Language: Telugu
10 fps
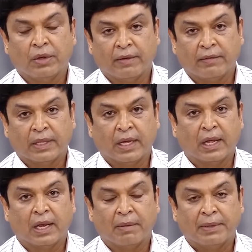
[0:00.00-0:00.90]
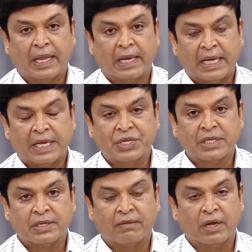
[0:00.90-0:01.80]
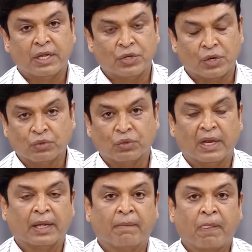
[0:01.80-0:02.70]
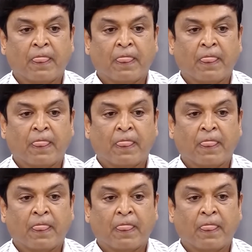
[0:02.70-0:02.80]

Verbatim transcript: ఏ విధంగా నా మీద అలిగేషన్స్ ఇవన్నీ జరుగుతున్నాయి